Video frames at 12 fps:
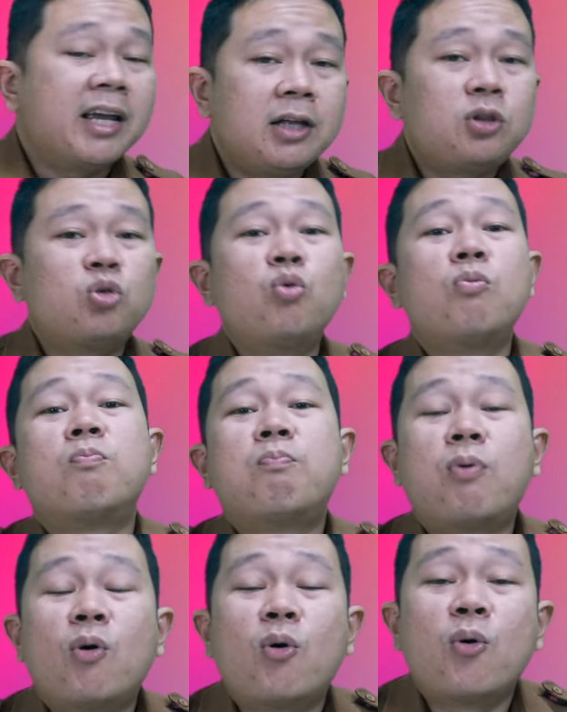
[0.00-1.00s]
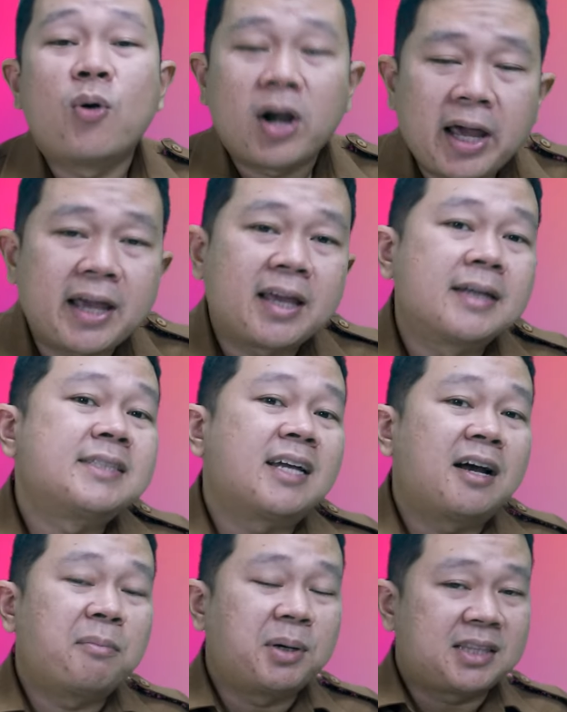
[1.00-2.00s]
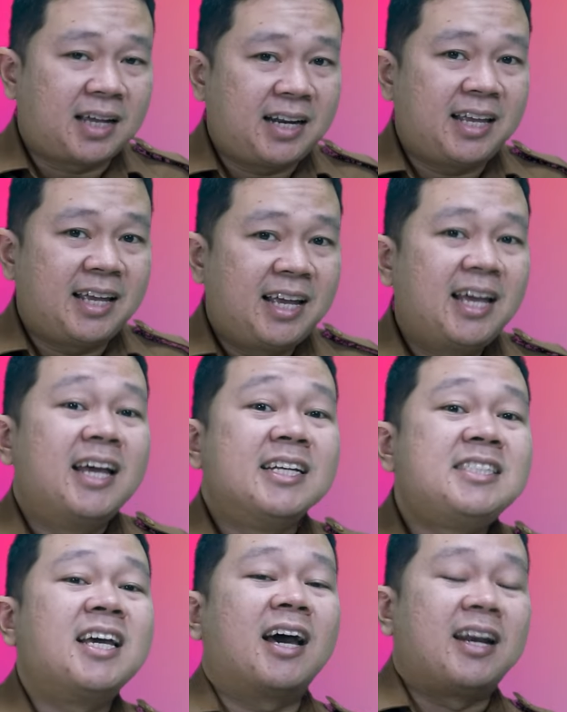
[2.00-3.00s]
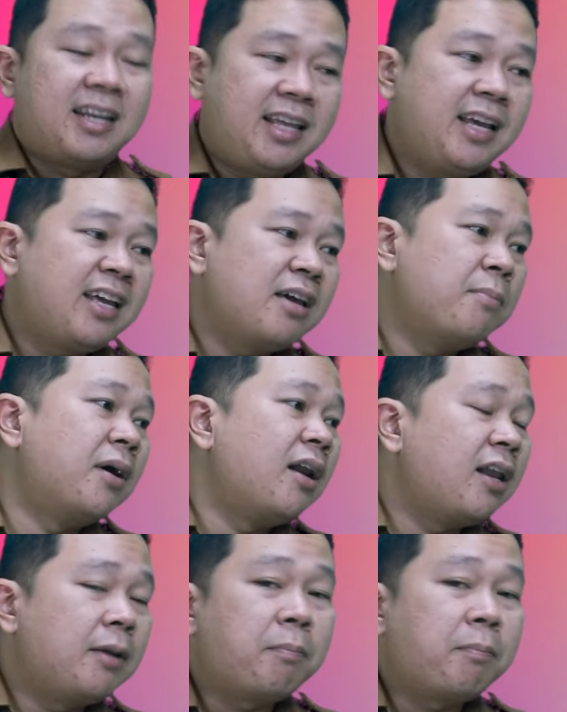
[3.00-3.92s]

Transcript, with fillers: itu boleh ya sahabat tani. Jadi giberlin